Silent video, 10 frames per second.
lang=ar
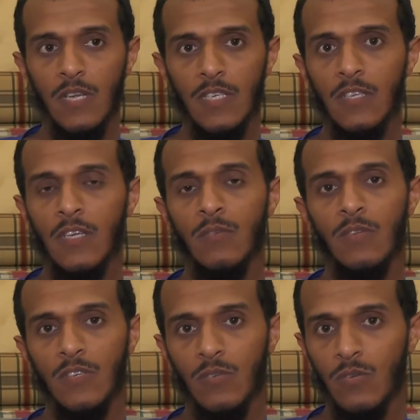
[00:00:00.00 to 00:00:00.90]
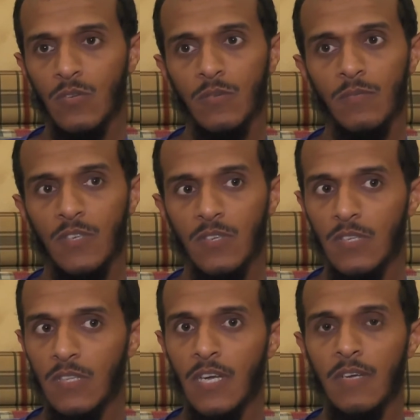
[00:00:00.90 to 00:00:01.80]
اللجنه ونشكركم ونشكر
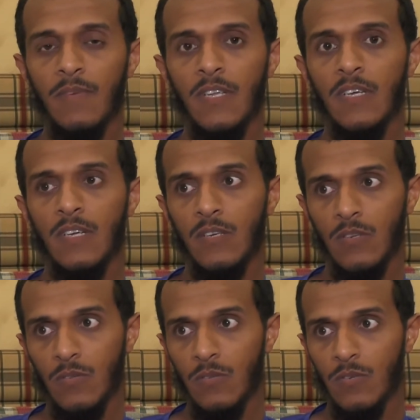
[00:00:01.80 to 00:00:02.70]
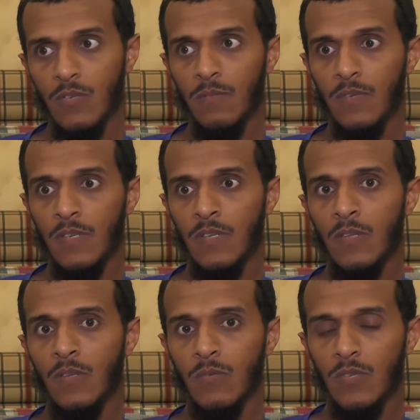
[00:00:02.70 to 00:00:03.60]
الداعم على حضوركم
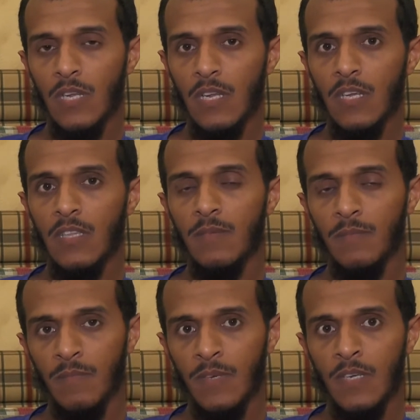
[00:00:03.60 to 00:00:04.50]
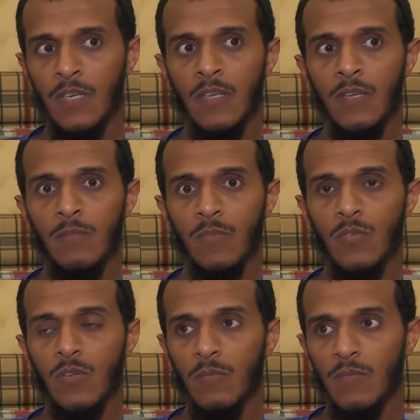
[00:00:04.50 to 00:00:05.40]
ان شاء الله نقدم
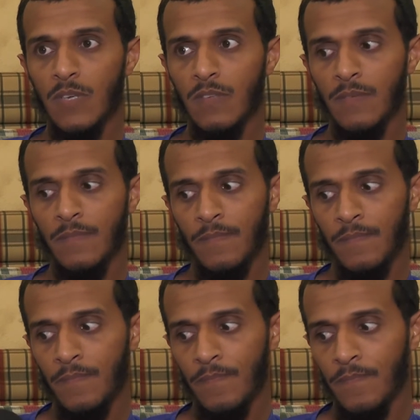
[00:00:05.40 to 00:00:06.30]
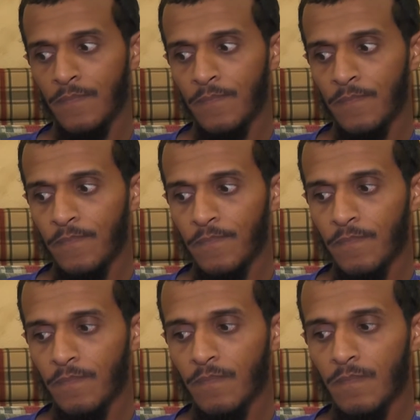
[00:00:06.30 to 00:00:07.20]
بطوله ممتازه آه، كابتن
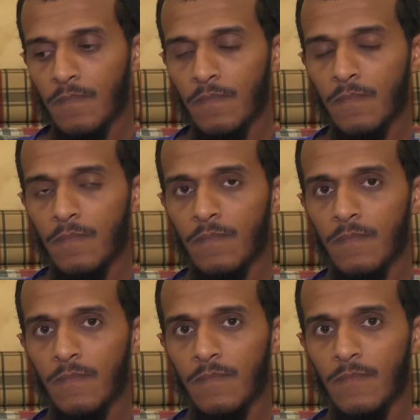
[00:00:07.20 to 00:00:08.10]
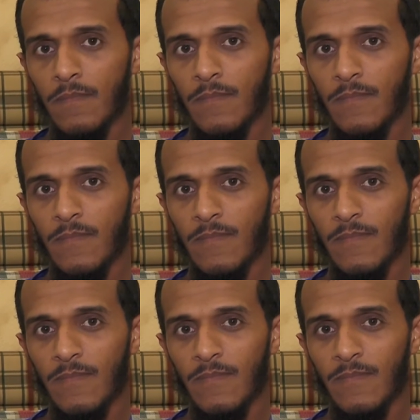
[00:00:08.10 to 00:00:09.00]
مديني التعاون
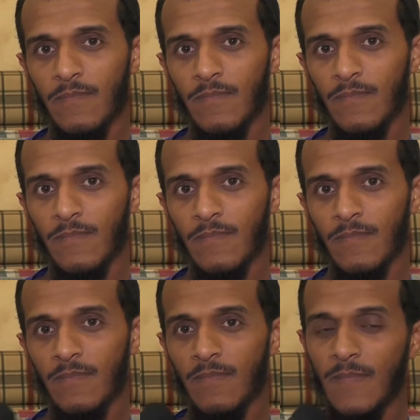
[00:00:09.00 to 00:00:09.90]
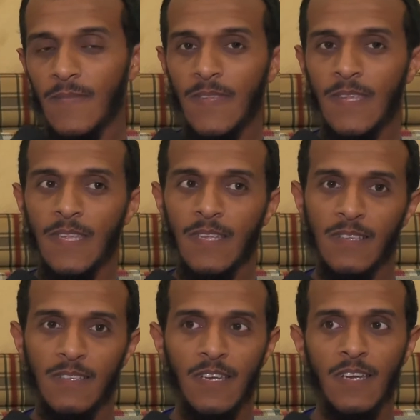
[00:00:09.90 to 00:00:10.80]
واوفسايد
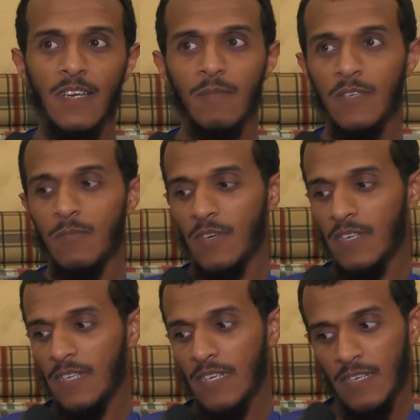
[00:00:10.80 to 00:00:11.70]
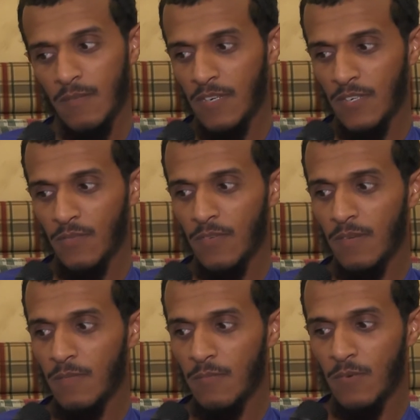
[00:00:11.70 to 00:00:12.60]
صراحه مجموعه النار انا ما اشوف
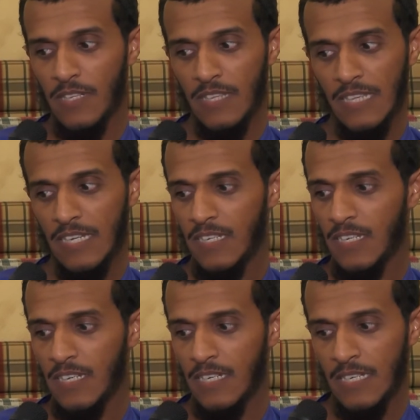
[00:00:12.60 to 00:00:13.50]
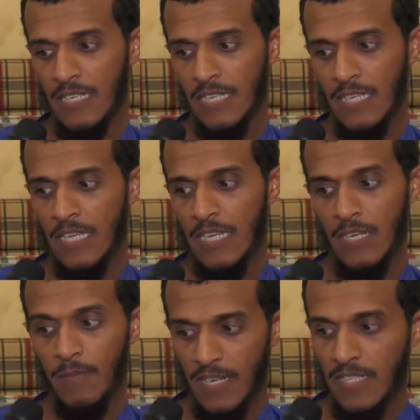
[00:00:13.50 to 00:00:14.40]
المجموعات الثانيه
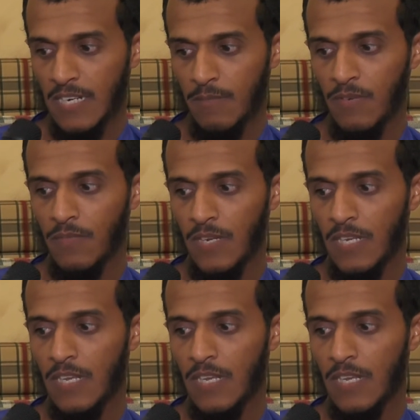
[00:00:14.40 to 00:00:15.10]
مع احترامي للفرق